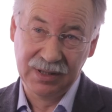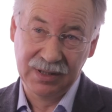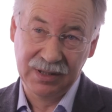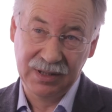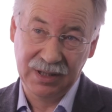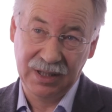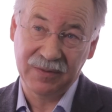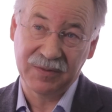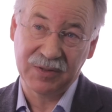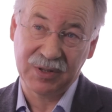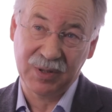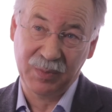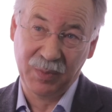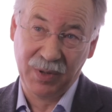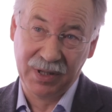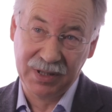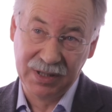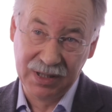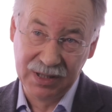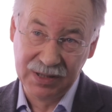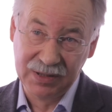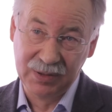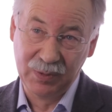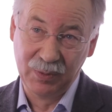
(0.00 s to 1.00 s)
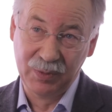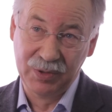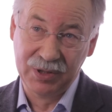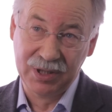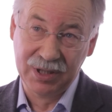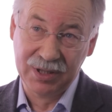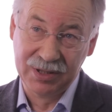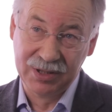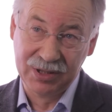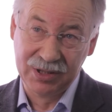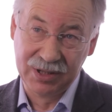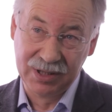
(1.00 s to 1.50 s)
или
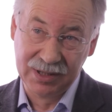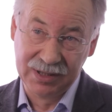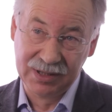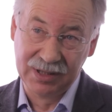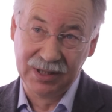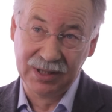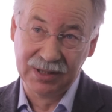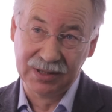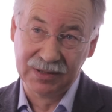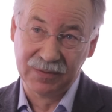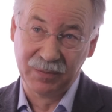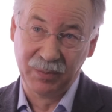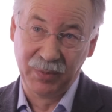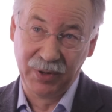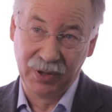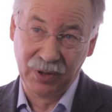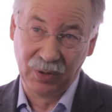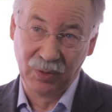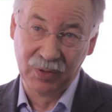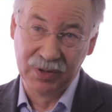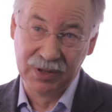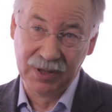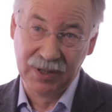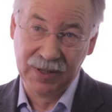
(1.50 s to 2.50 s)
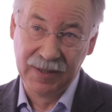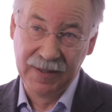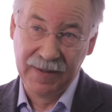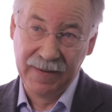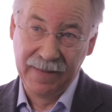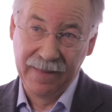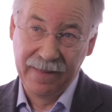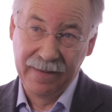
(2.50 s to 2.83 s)
взаимодействующих частиц в природе –